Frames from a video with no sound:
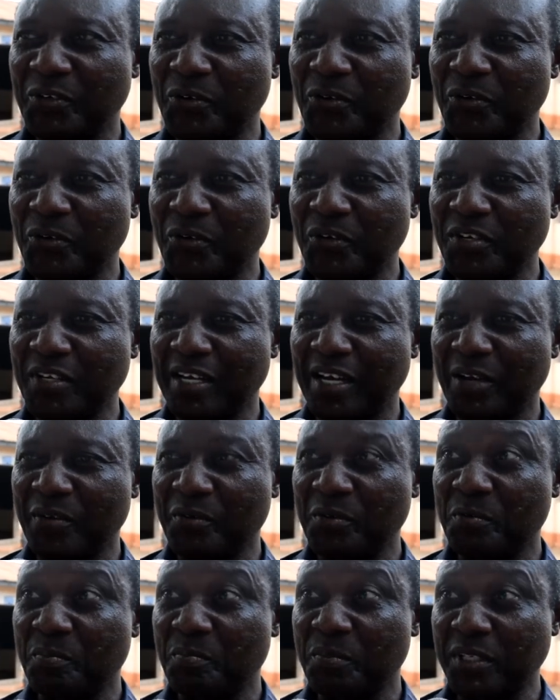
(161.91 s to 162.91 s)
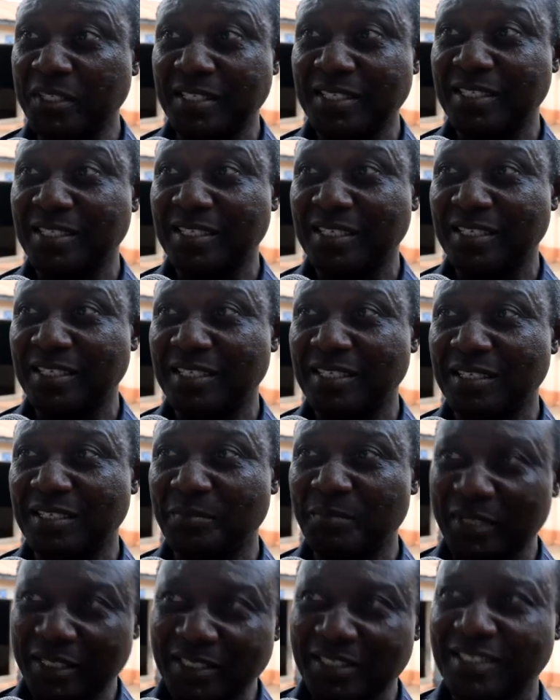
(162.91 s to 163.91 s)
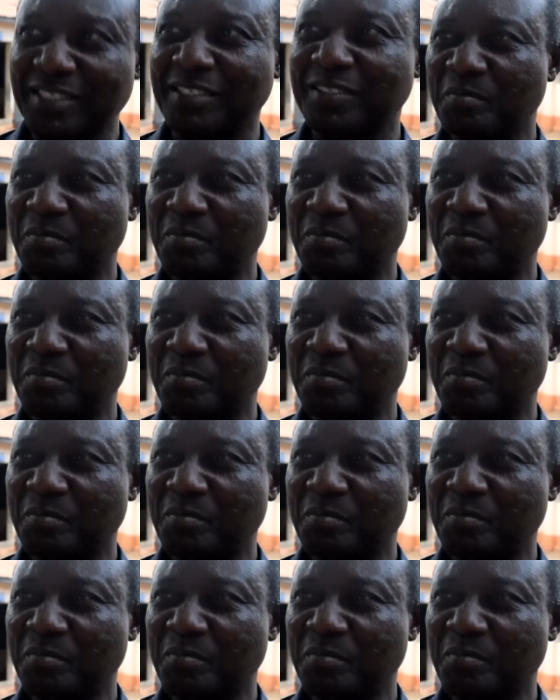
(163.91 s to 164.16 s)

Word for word: qu'il y a une petite euh, baisse,